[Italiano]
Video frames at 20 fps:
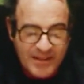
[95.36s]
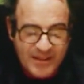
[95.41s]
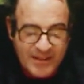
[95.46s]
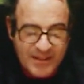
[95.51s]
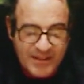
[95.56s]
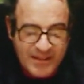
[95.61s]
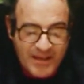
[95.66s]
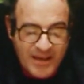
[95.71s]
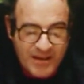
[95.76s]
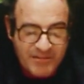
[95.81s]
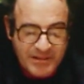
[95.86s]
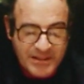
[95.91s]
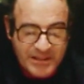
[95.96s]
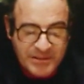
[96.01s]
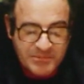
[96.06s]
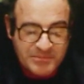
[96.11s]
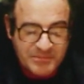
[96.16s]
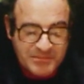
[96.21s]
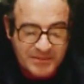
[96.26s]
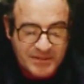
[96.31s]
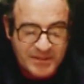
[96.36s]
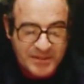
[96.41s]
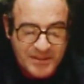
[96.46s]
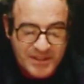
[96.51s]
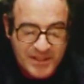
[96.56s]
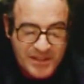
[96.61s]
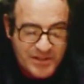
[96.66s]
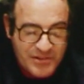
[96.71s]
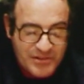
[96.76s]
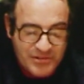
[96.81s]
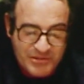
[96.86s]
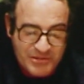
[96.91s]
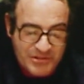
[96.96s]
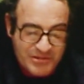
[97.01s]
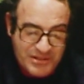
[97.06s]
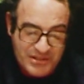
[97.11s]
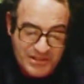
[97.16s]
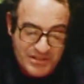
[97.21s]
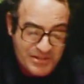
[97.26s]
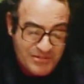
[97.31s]
di avere un tio,
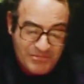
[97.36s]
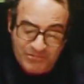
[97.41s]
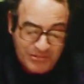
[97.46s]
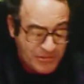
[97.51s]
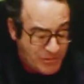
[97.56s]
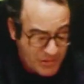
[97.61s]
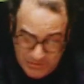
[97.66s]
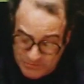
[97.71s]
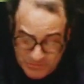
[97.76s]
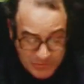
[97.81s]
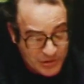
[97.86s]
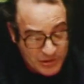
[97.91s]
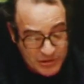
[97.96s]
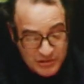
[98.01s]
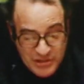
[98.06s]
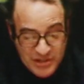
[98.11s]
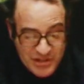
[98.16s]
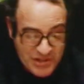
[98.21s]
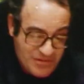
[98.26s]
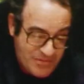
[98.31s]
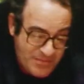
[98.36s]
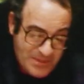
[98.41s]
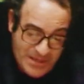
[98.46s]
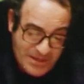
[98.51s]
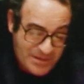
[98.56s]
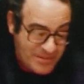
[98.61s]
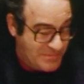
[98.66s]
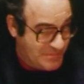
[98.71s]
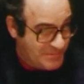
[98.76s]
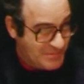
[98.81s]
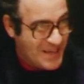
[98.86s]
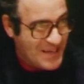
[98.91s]
uno, uno zio, beh.